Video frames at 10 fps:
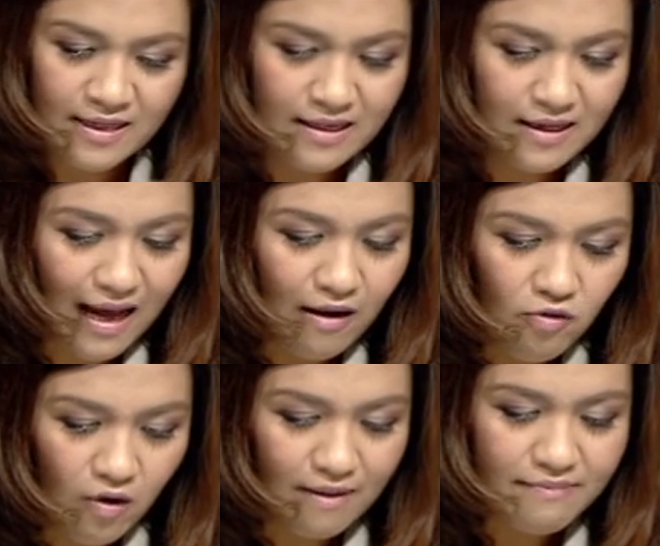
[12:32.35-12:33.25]
ที่ก้าว
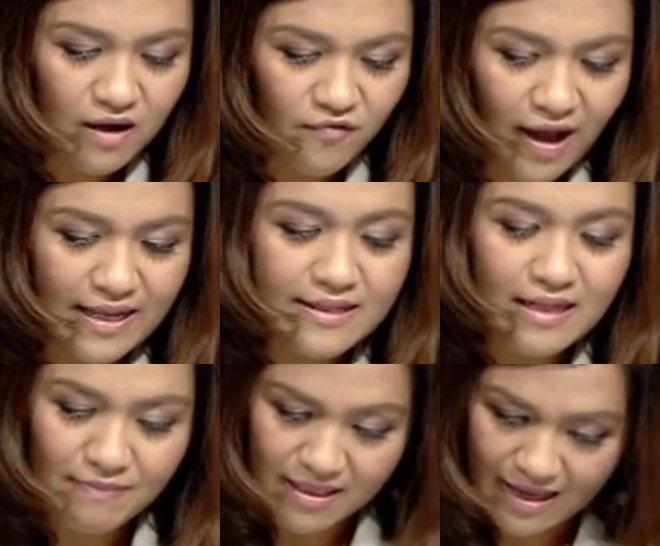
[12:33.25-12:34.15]
ล่วงอำนาจฝ่ายนิติ
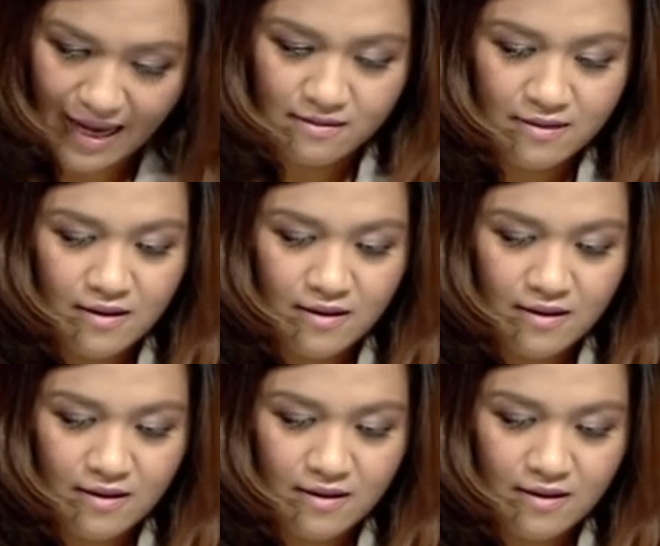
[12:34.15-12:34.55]
บัญญัติ